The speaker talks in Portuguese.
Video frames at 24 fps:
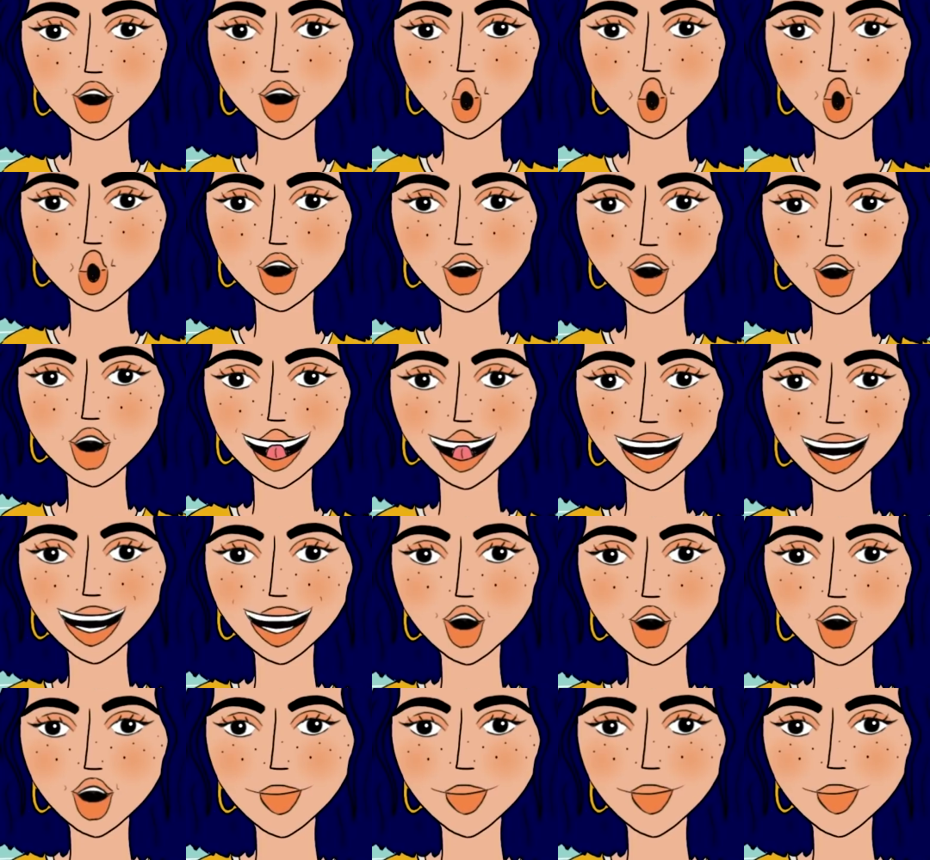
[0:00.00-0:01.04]
e
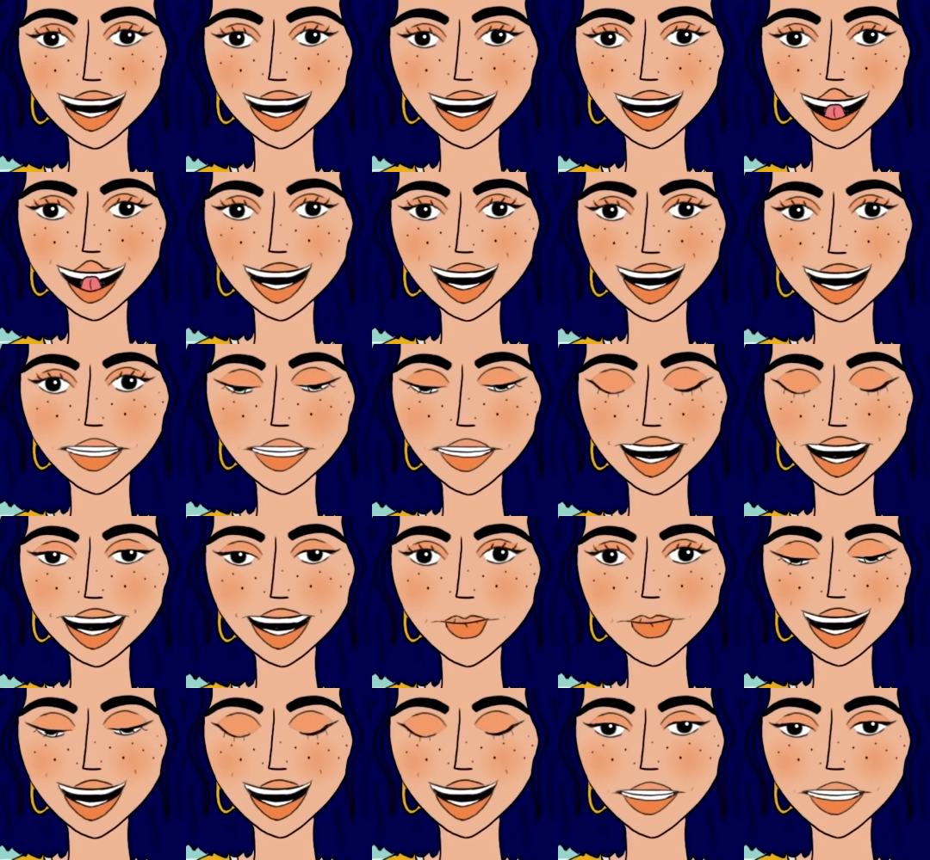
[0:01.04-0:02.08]
desmotivada por sentir que não
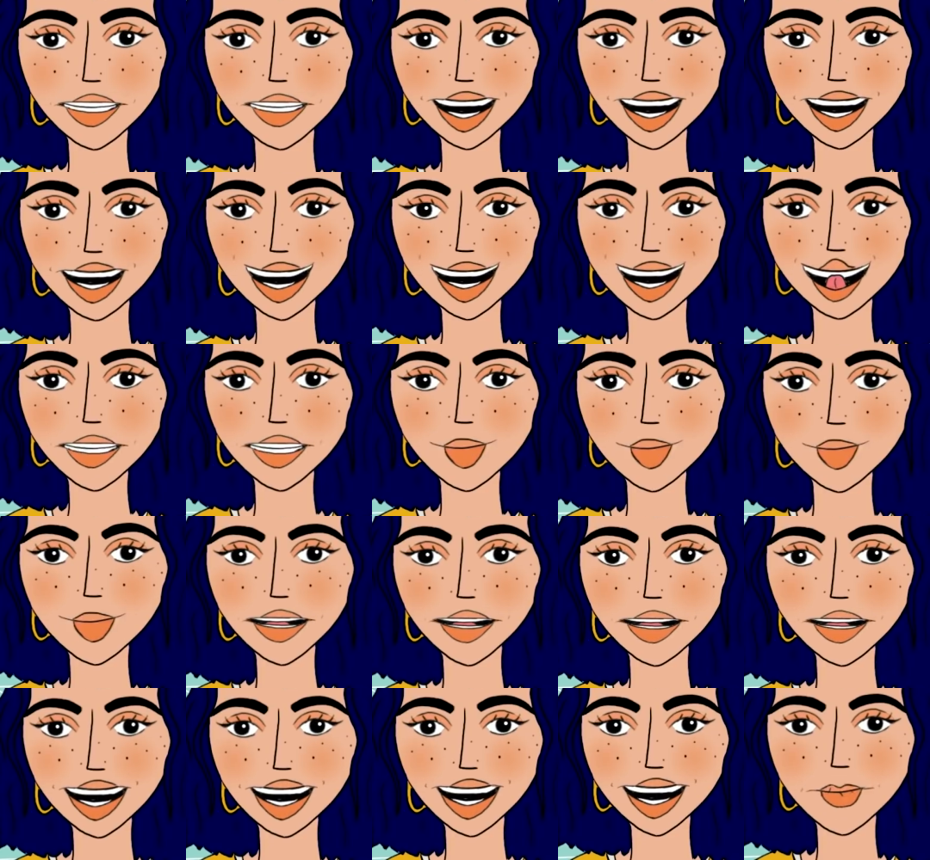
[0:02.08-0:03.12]
tenho um segundo
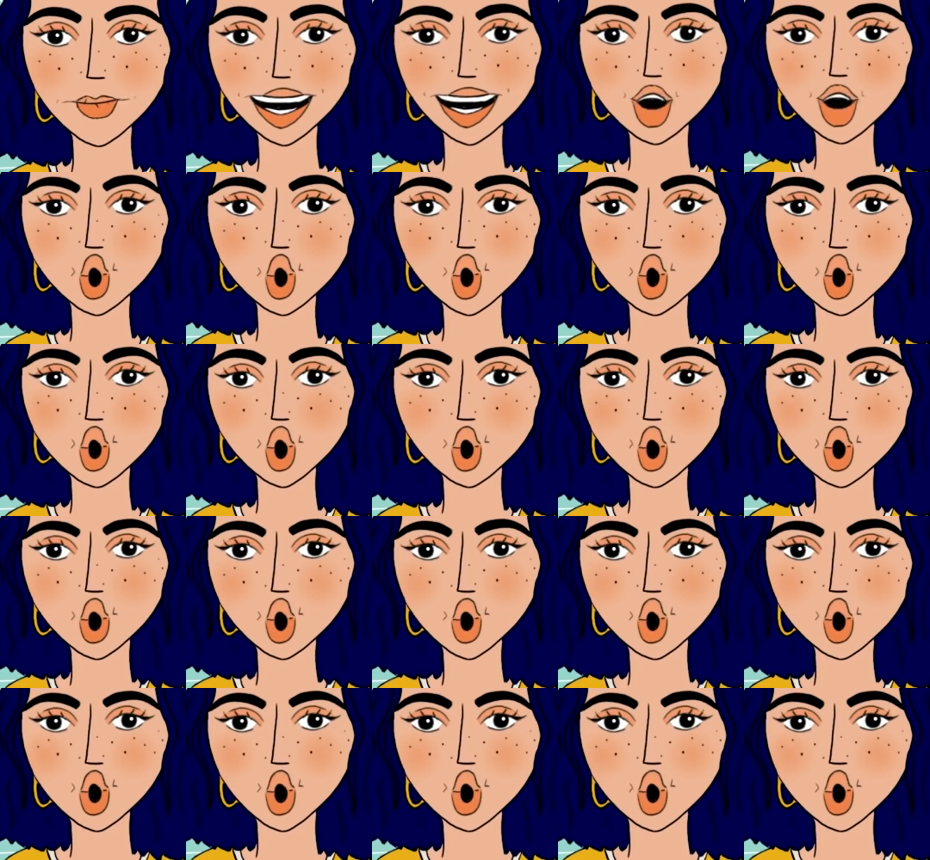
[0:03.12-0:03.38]
para mim.